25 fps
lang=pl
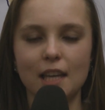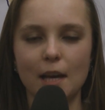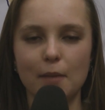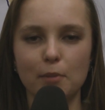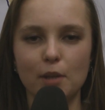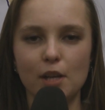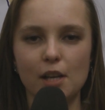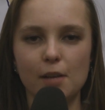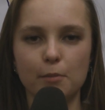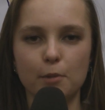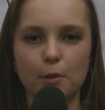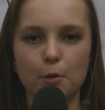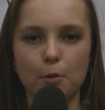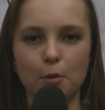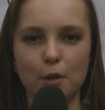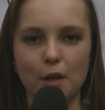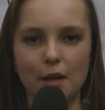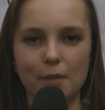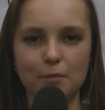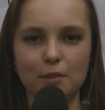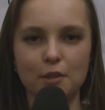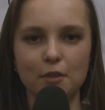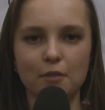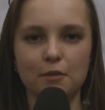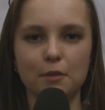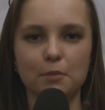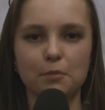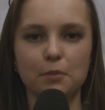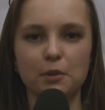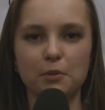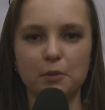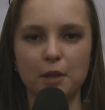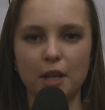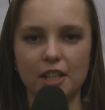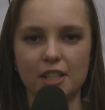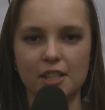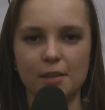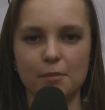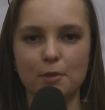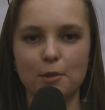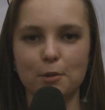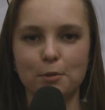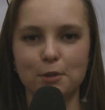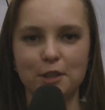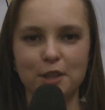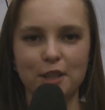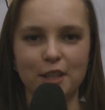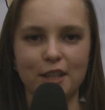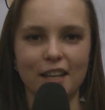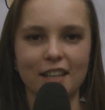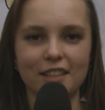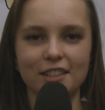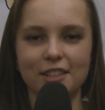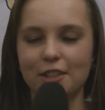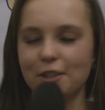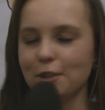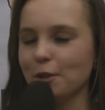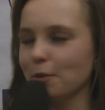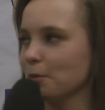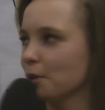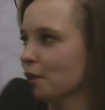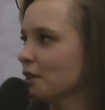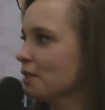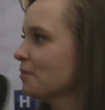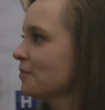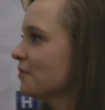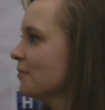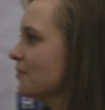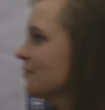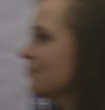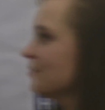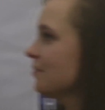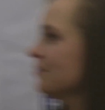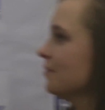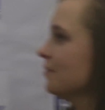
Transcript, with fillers: z Kamilem Hulem, nowym piłkarzem Hutnika. Dzień dobry. Dzień